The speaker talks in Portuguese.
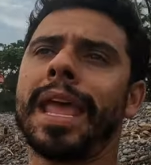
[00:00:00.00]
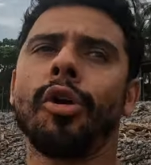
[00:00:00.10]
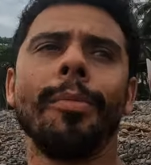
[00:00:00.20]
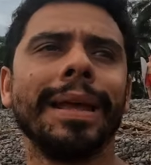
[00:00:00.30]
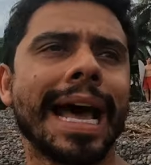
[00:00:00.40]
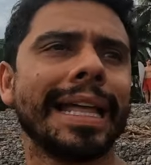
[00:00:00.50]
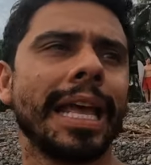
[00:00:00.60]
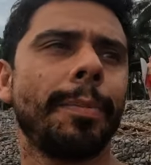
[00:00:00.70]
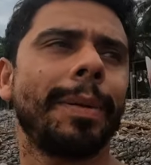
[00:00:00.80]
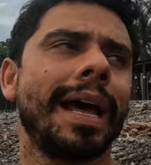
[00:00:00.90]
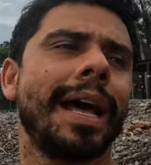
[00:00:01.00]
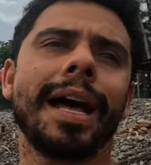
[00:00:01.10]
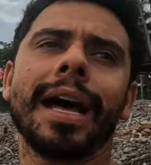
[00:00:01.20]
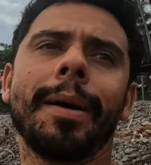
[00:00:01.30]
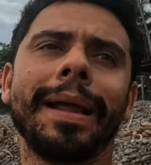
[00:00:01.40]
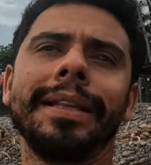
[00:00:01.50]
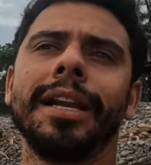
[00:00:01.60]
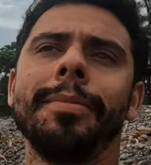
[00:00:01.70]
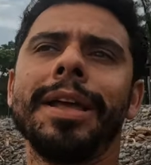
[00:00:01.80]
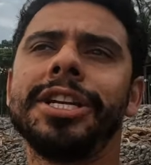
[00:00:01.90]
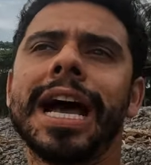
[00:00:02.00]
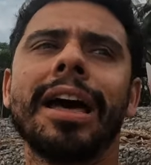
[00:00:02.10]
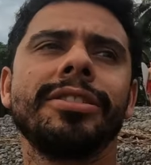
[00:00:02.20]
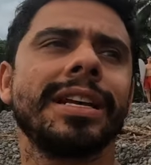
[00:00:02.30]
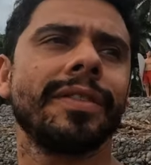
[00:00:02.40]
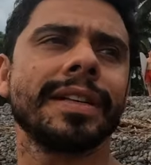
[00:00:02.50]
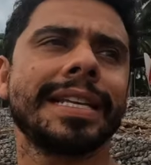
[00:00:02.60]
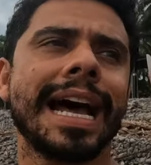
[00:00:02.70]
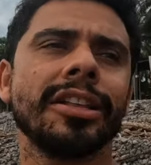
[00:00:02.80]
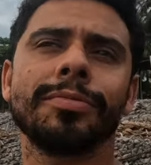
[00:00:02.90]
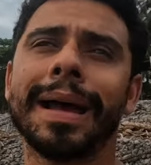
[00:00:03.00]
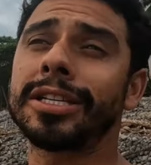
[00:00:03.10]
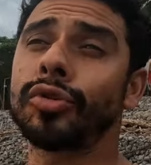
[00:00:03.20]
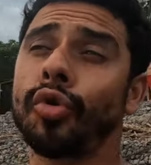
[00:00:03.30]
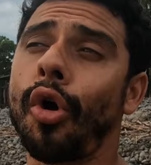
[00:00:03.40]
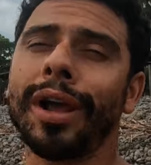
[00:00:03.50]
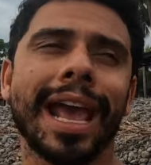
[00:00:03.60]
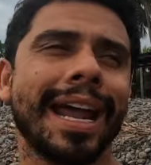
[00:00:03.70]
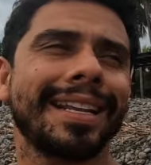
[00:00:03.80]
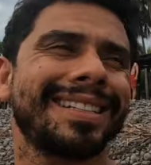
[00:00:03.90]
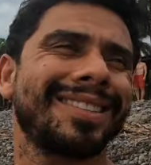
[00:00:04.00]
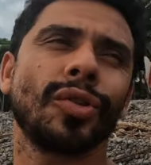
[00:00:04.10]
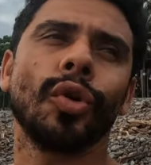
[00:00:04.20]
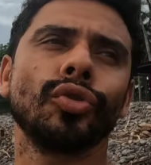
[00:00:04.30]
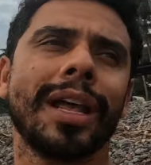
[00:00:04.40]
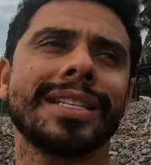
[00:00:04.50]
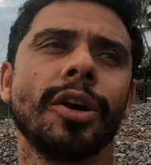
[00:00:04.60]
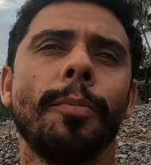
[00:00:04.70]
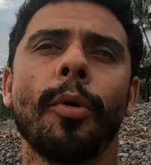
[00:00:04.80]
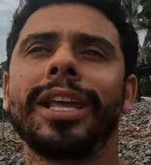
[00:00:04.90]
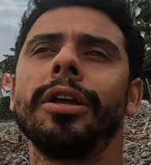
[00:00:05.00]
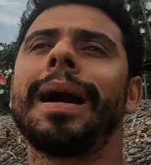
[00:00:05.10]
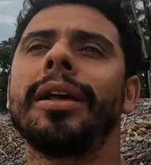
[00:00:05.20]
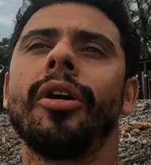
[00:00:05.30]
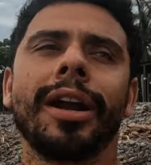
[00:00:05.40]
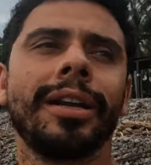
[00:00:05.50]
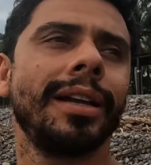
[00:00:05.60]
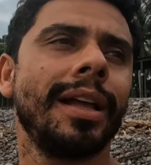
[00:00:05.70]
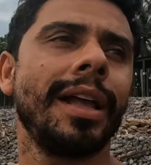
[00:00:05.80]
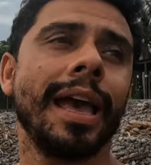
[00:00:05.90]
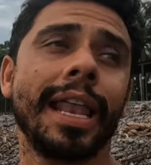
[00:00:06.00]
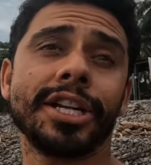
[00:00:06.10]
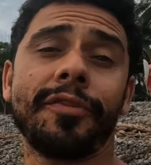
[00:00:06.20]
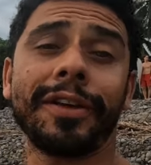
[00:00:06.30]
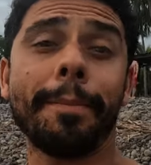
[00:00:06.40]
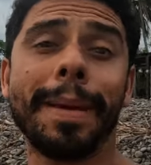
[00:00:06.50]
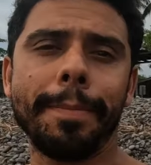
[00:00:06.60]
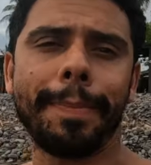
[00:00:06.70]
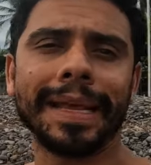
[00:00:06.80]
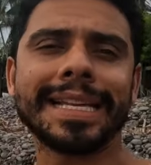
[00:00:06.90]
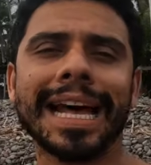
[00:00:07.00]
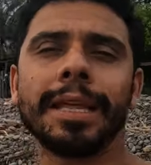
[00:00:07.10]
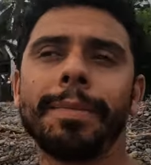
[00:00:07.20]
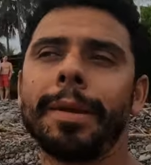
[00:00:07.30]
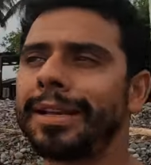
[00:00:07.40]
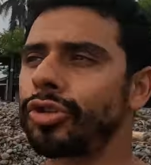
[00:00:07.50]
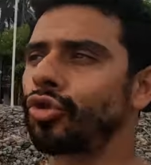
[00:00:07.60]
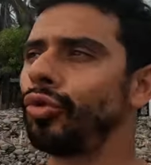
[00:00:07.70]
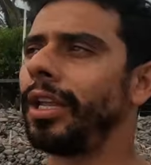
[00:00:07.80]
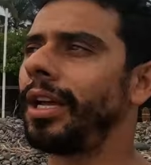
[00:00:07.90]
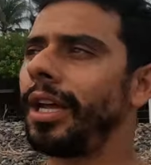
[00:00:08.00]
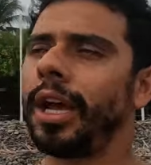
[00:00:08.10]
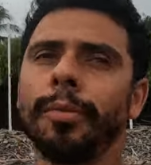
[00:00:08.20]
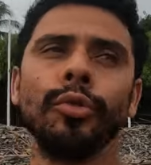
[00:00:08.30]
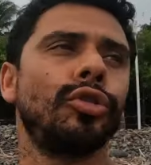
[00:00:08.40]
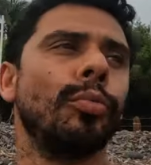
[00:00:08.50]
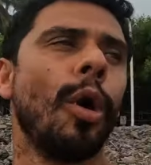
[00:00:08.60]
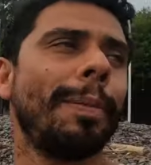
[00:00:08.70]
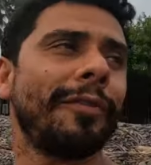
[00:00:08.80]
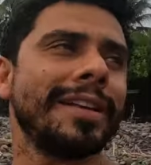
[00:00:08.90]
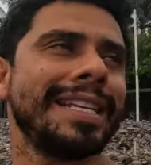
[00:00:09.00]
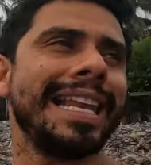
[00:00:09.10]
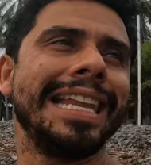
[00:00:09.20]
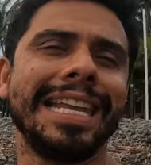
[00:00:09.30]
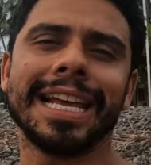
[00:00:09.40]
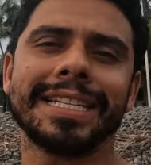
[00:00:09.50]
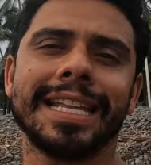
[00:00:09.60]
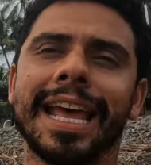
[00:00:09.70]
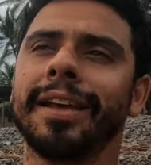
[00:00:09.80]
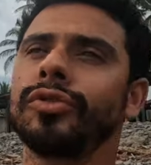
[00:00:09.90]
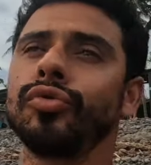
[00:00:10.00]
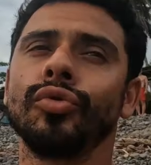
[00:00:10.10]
Recomendada aí para intermediários e avançados, mas qualquer ondulação um pouquinho maior ela já fica bem pesada, bem maçuda, muito boa para fazer linhas, né?